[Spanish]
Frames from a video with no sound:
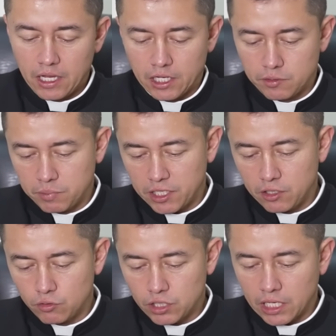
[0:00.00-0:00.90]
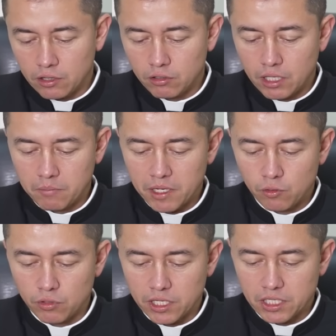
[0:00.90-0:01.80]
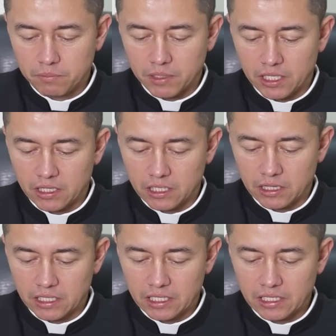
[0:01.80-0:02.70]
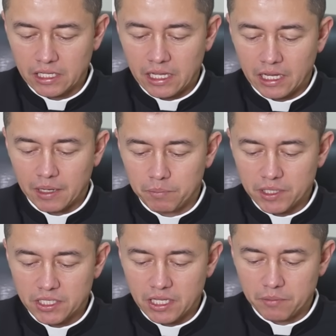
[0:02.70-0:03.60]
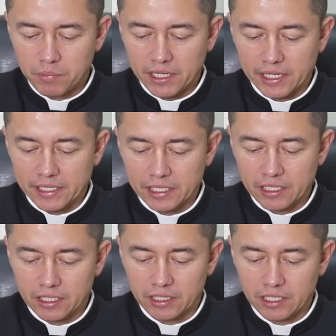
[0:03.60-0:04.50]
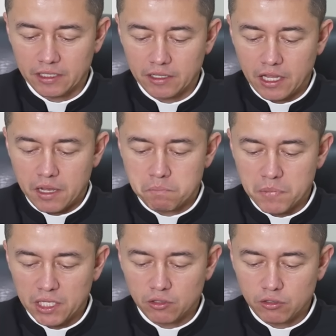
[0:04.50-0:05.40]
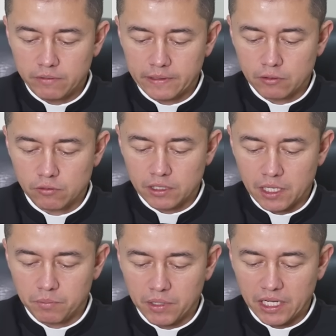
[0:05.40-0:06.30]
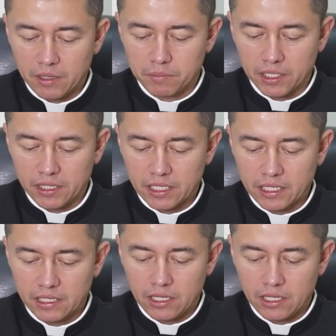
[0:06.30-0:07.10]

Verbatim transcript: Espíritu Santo, dame agudeza para entender, capacidad para retener, método y facultad para aprender,